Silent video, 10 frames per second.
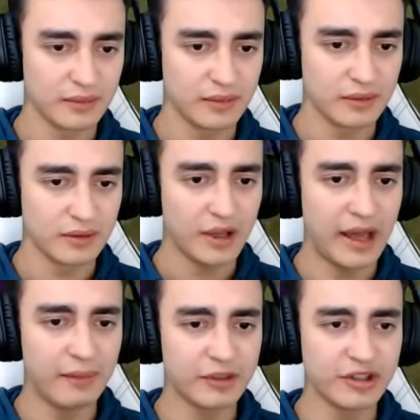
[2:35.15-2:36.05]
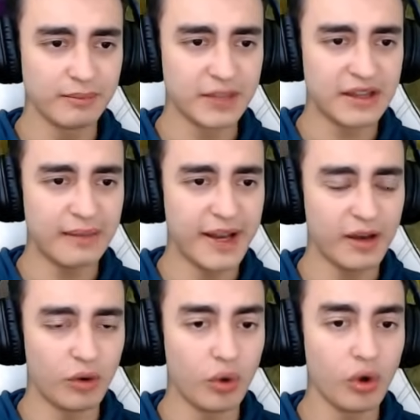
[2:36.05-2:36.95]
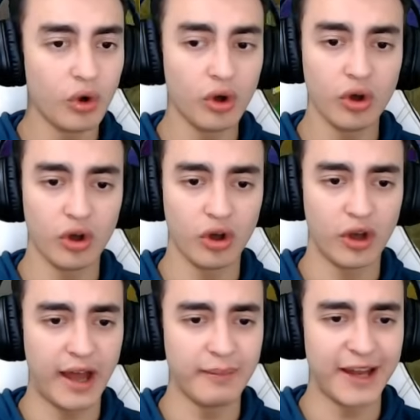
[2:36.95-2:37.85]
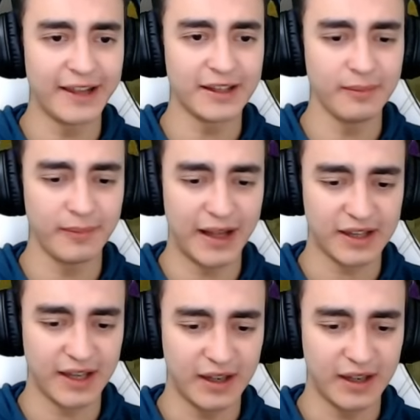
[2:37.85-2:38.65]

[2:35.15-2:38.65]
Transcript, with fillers: Aldım. Emir şimdi muhtemelen ooo Emir anladın mı mantığı?